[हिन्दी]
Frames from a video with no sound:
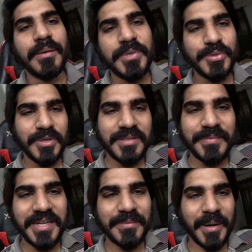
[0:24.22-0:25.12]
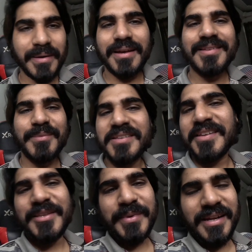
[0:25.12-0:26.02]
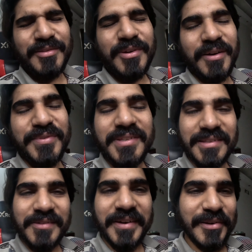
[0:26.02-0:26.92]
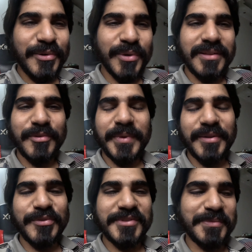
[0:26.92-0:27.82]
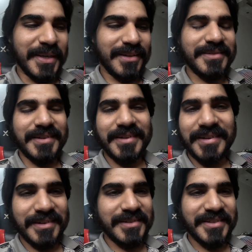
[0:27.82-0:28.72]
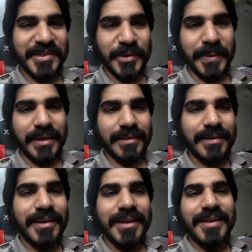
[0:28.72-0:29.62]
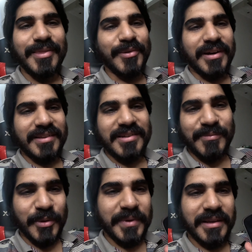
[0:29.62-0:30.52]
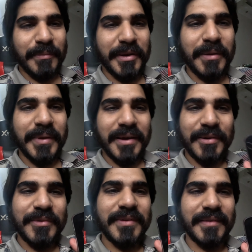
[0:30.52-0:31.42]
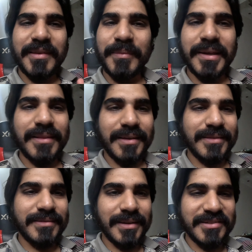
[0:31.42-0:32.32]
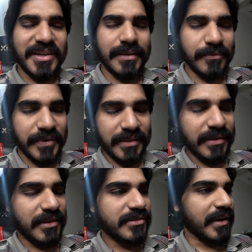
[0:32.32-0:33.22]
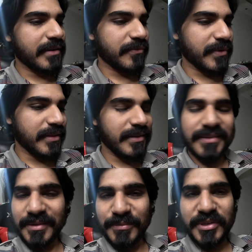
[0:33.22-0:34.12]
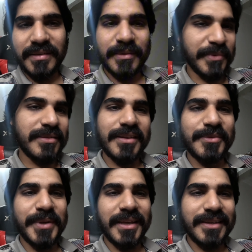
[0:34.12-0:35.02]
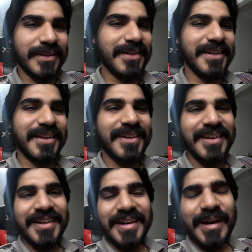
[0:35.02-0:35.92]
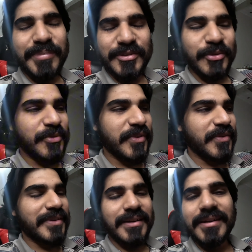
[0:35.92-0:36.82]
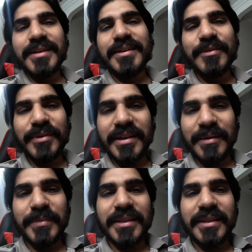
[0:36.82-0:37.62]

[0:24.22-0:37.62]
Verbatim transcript: अभी थोड़े दिन पहले बाबर आजम का स्केच बनाया तो काफ़ी ज़्यादा वायरल हुआ था तो मैंने सोचा बाकी सारे क्रिकेटर्स का ही बनाते हैं तो आज मोहम्मद आमिर का बना रहा हूँ इसके बाद देखते हैं शायद शाहिद अफरीदी शाहिन अफरीदी नसीम शाह सबके स्केच बनाएंगे एक करके आपको जो भी फेवरेट क्रिकेटर है ना उनके नाम